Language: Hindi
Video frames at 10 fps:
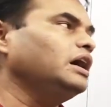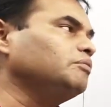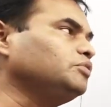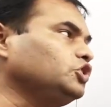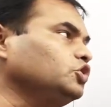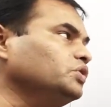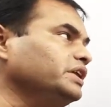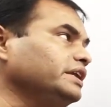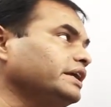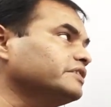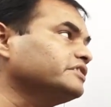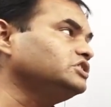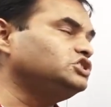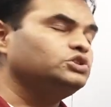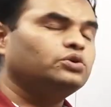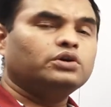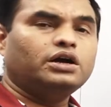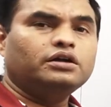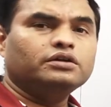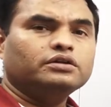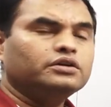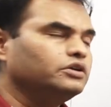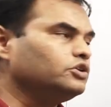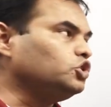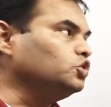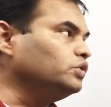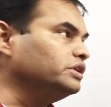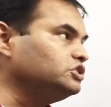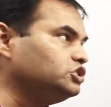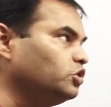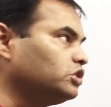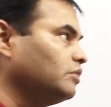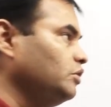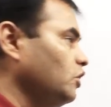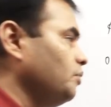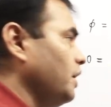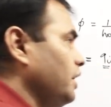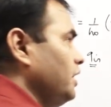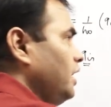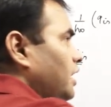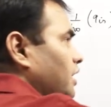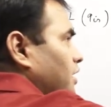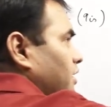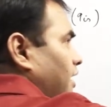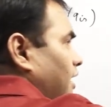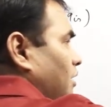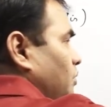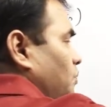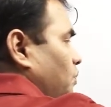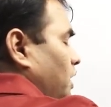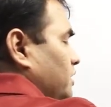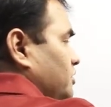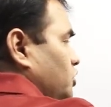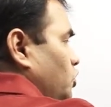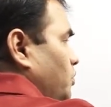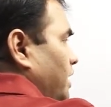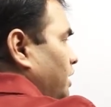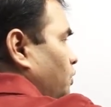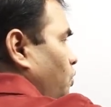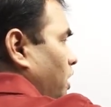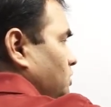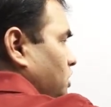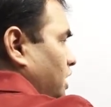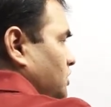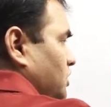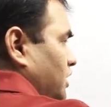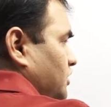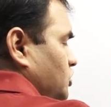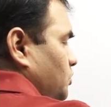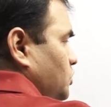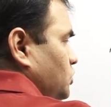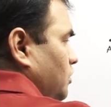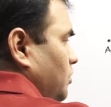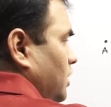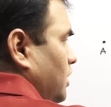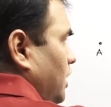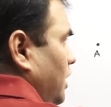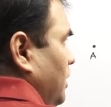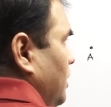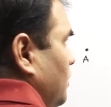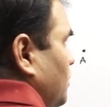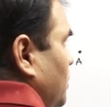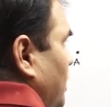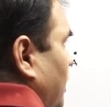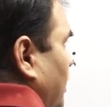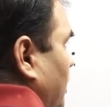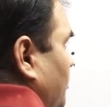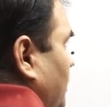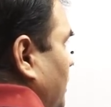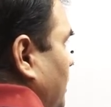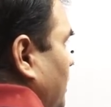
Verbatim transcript: अब क्यू इन कैसे जीरो होगा क्यू इन जीरो तभी हो पाएगा अगर यहां पे प्लस क्यू बाई टू का चार्ज का डिस्ट्रीब्यूशन बन रहा है तो यहां पे